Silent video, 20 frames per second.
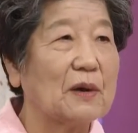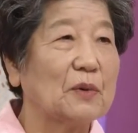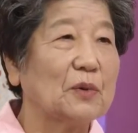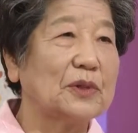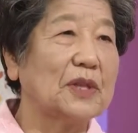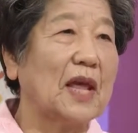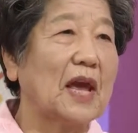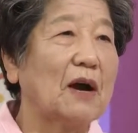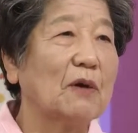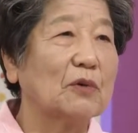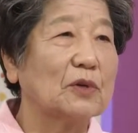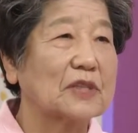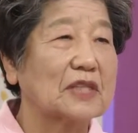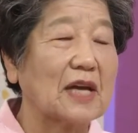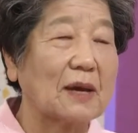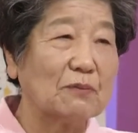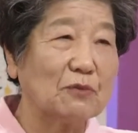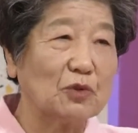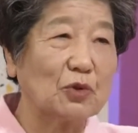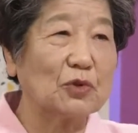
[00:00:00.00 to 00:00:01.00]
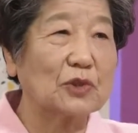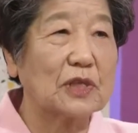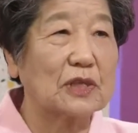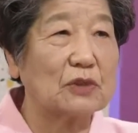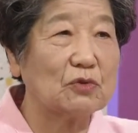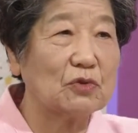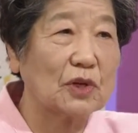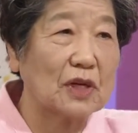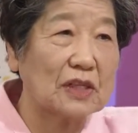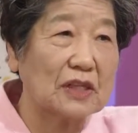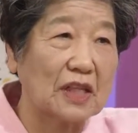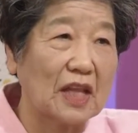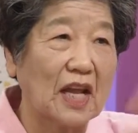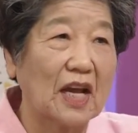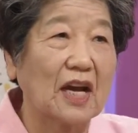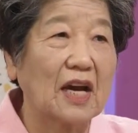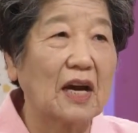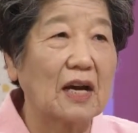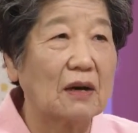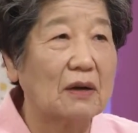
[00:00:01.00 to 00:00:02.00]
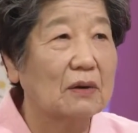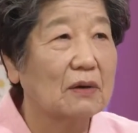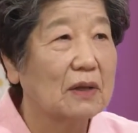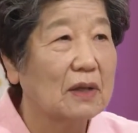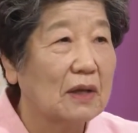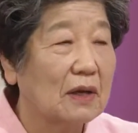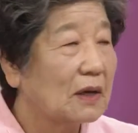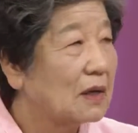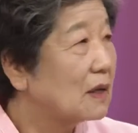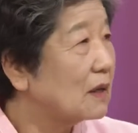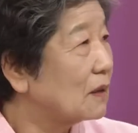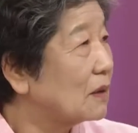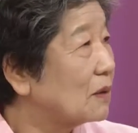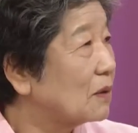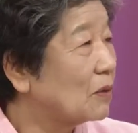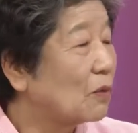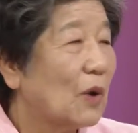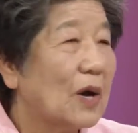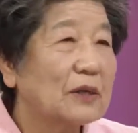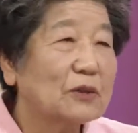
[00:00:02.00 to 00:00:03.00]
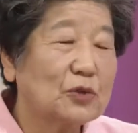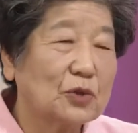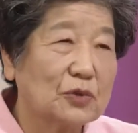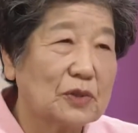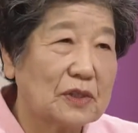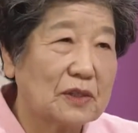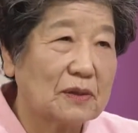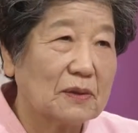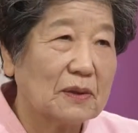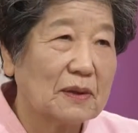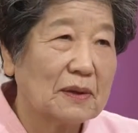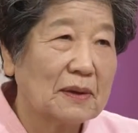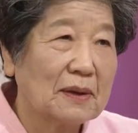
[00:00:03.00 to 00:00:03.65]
호미야. 내하고는 삼총사 중에 내가 아. 왕초지요